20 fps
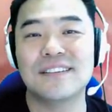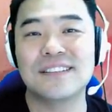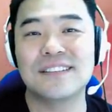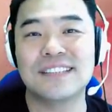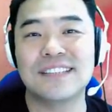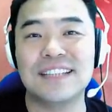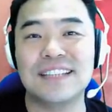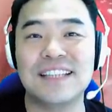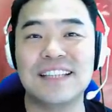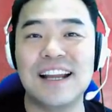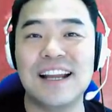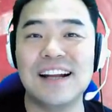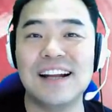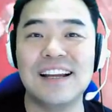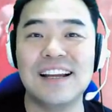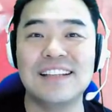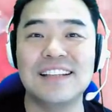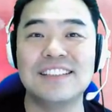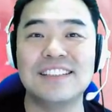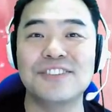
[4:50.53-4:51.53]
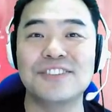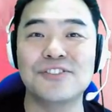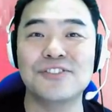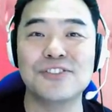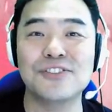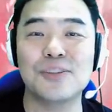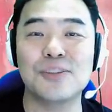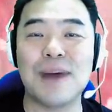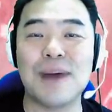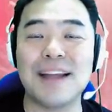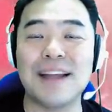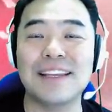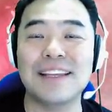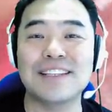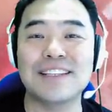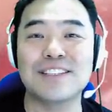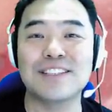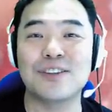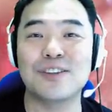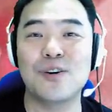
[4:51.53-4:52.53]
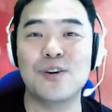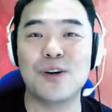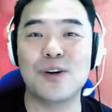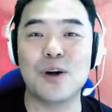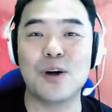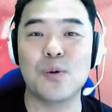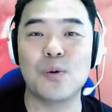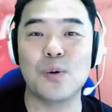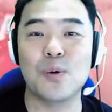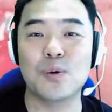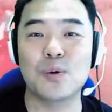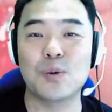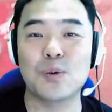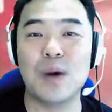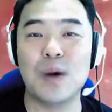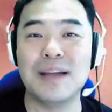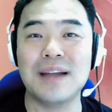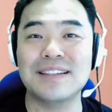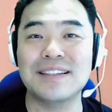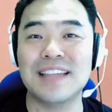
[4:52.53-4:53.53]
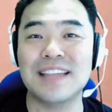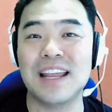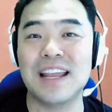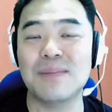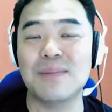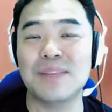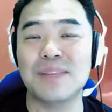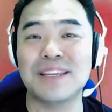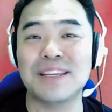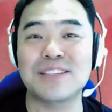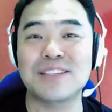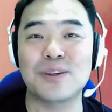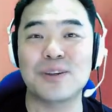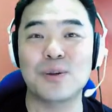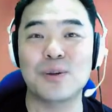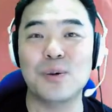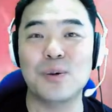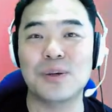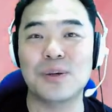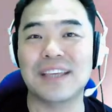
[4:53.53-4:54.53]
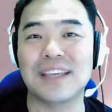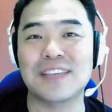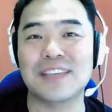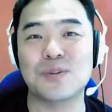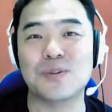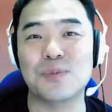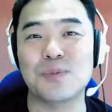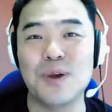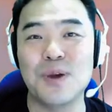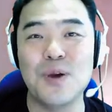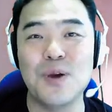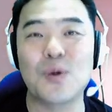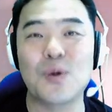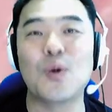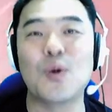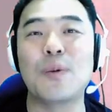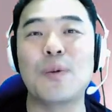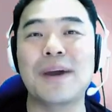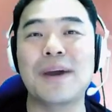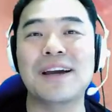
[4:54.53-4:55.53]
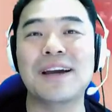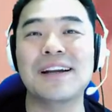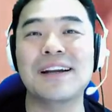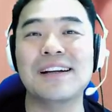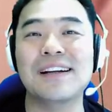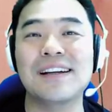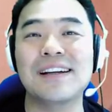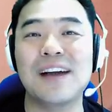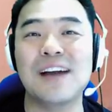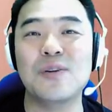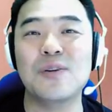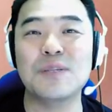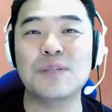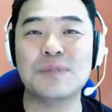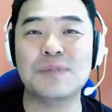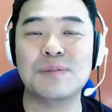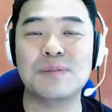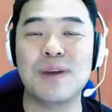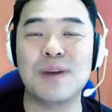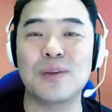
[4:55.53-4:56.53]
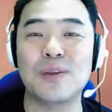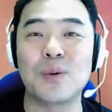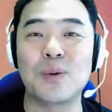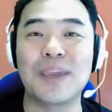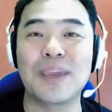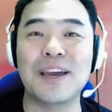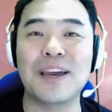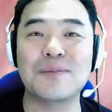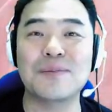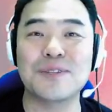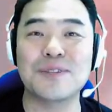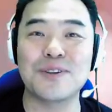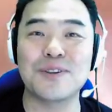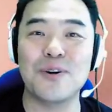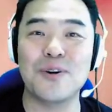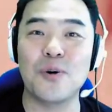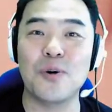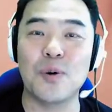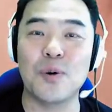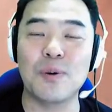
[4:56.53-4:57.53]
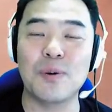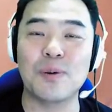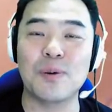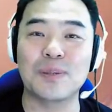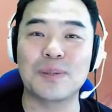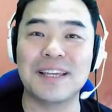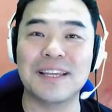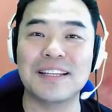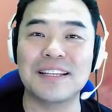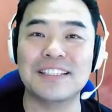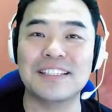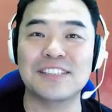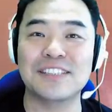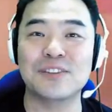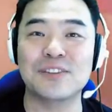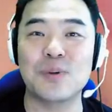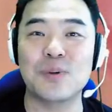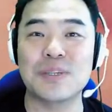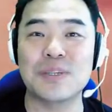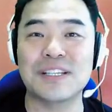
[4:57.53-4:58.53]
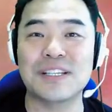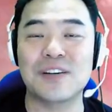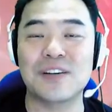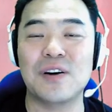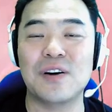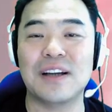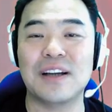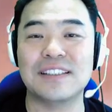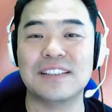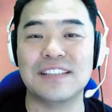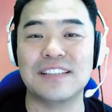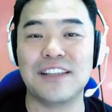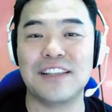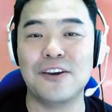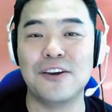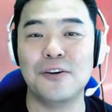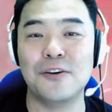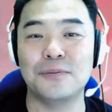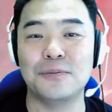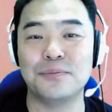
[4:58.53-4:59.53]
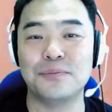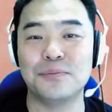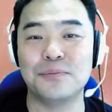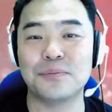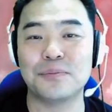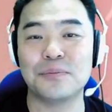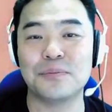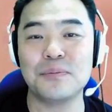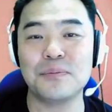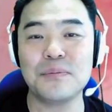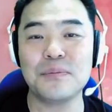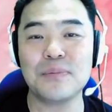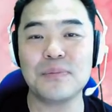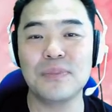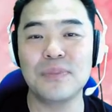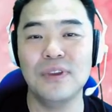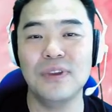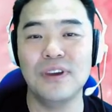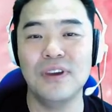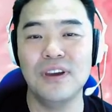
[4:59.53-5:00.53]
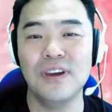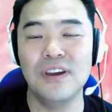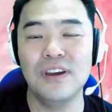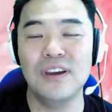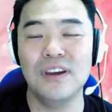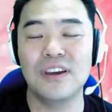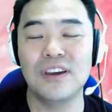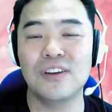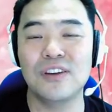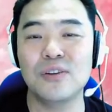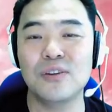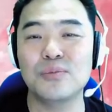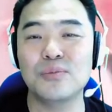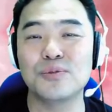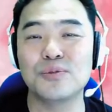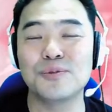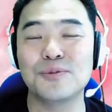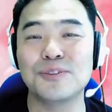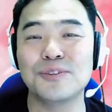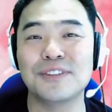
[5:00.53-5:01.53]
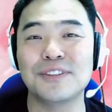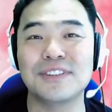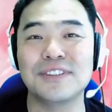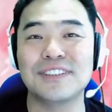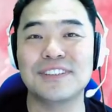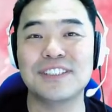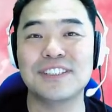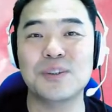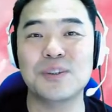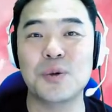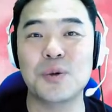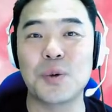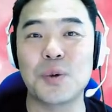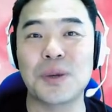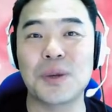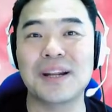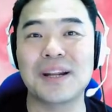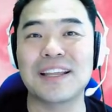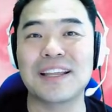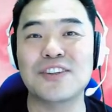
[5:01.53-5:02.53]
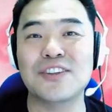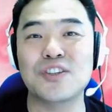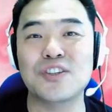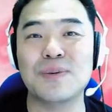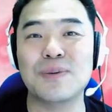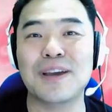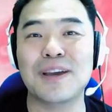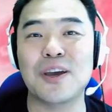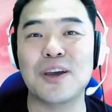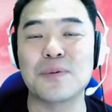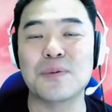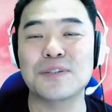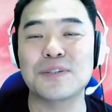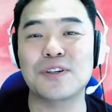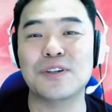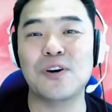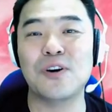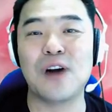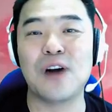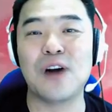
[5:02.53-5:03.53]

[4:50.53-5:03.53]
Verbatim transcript: 짝사랑을 하는 친구들도 많이 있을 것 같고 좋아하는 사람들이 있어도 이렇게 좀 고백을 하고 싶지만 용기가 없어서 고백을 못하는 친구도 있을 것 같은데요. 이런 부분들은 스스로 용기를 내는 수밖에 없을 것